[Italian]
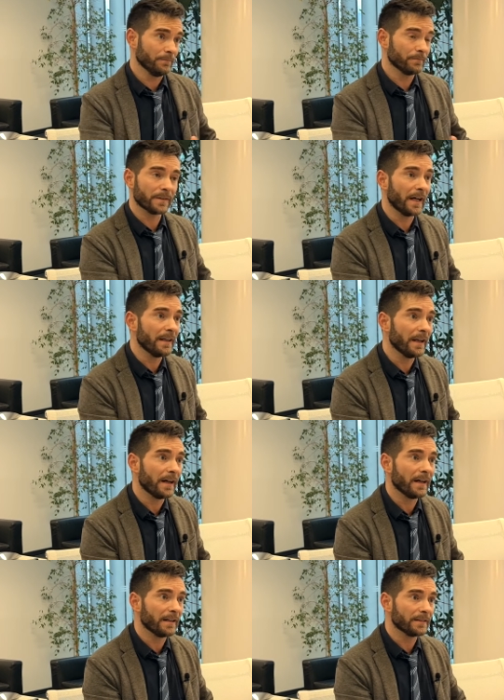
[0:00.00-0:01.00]

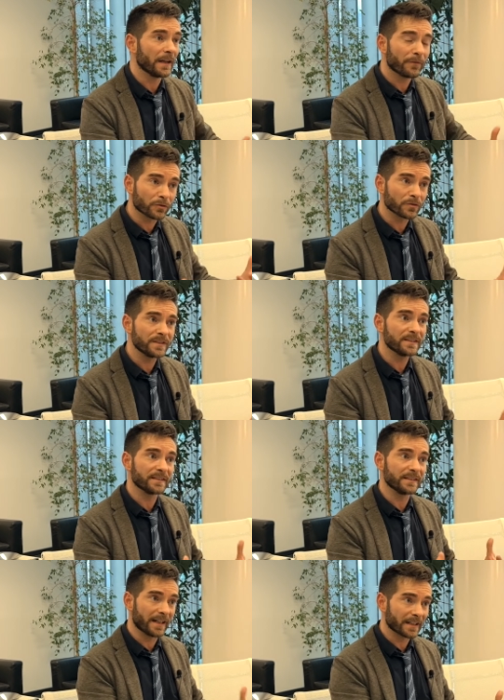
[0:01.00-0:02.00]
dalla, dalla
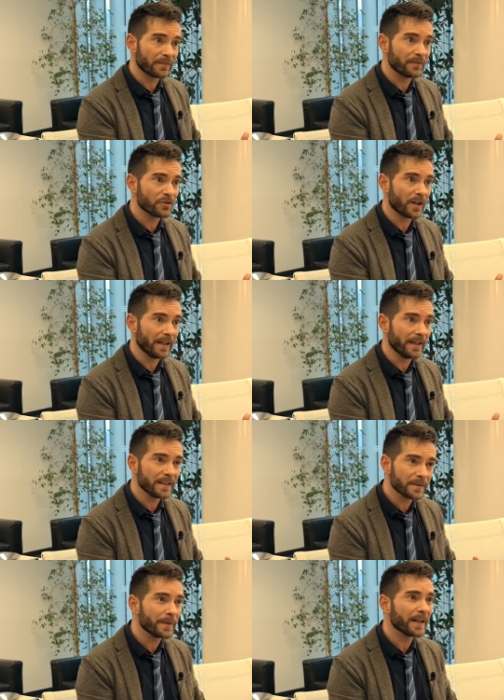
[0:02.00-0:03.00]
fotosintesi artificiale
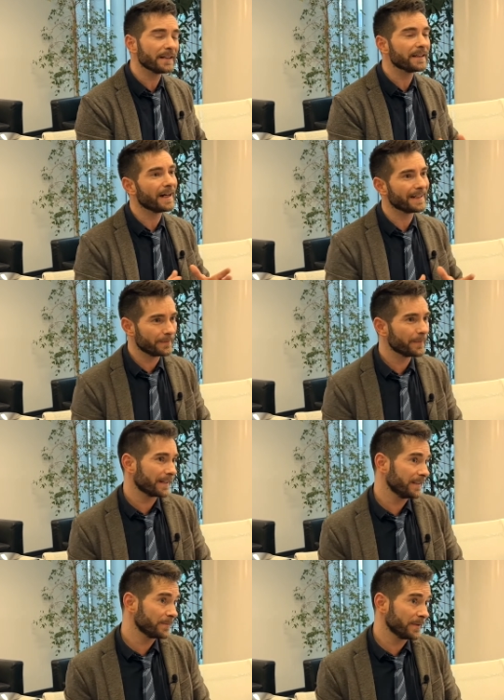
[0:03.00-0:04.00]
ispirata a dei
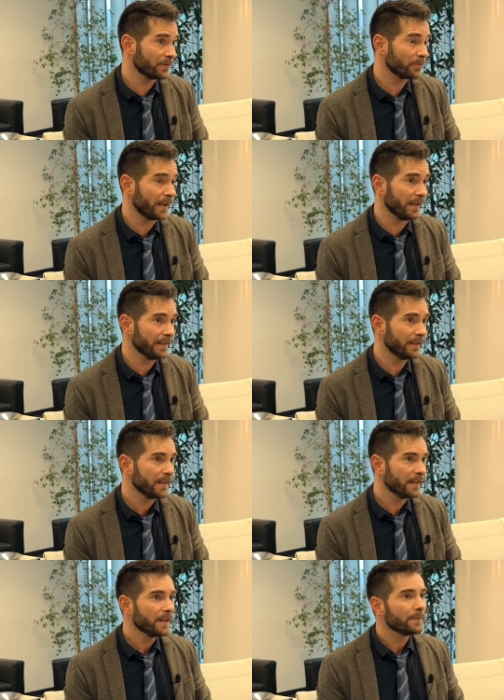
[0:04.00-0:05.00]
meccanismi
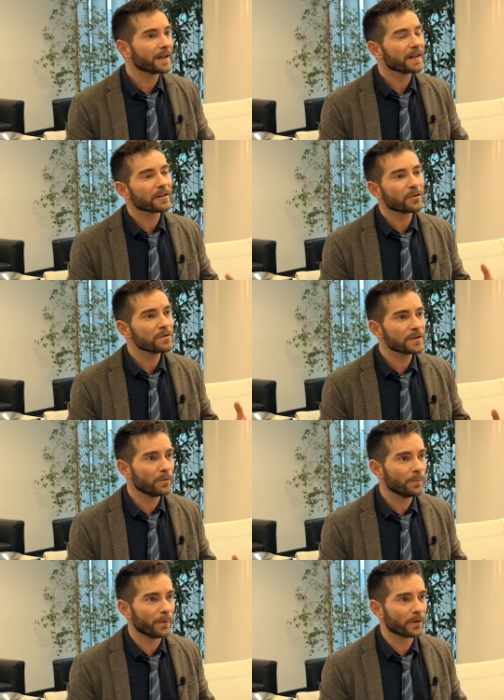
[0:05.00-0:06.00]
naturali. Ma cosa
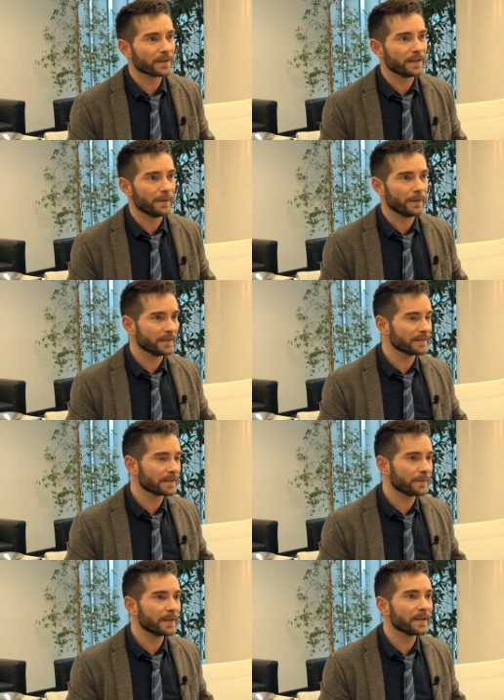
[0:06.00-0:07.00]
comporta
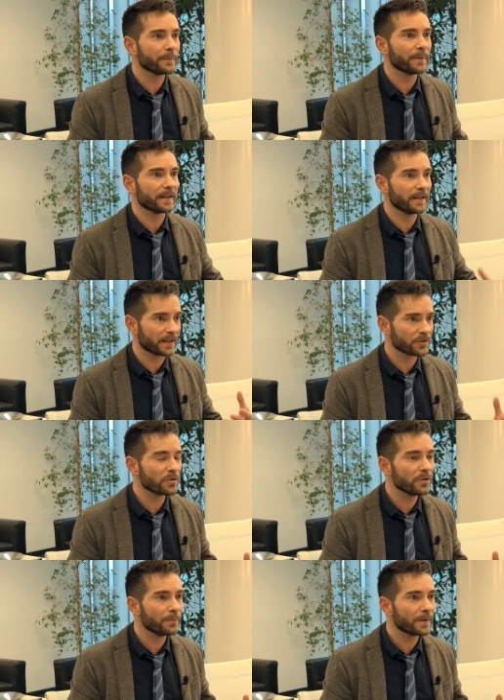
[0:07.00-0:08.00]
esattamente per Regione
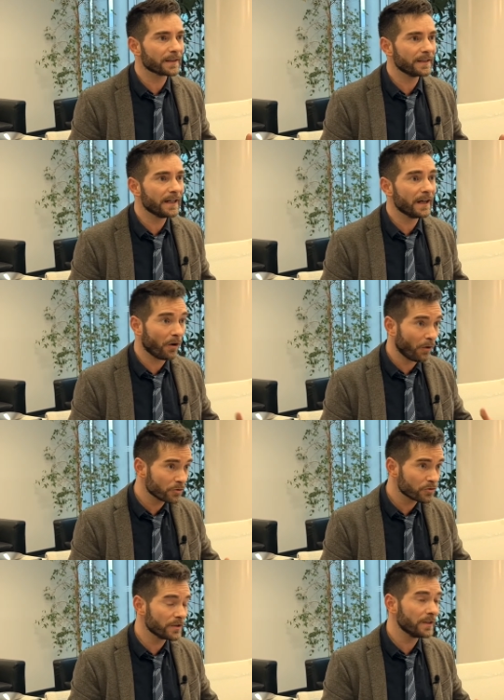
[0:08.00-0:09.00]
Lombardia
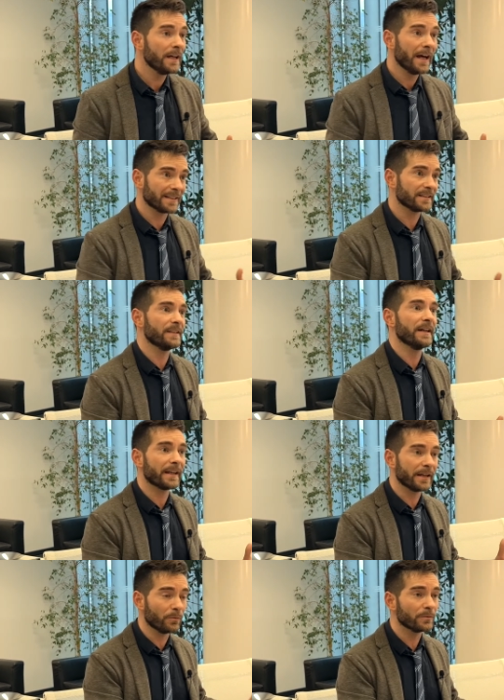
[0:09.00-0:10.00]
oggi
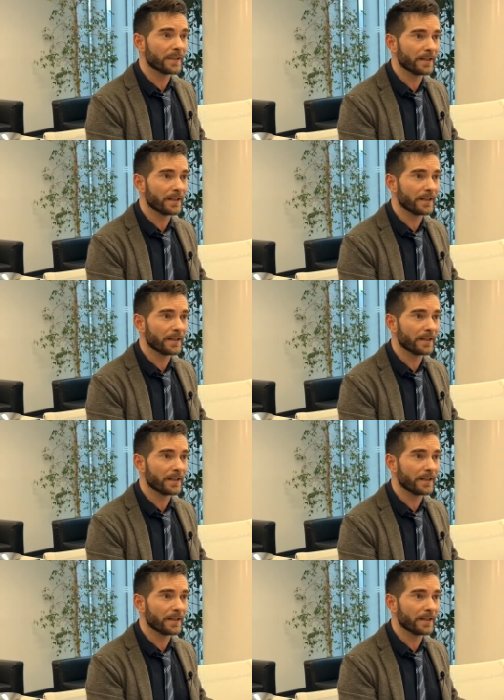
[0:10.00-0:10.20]
assegnare un tale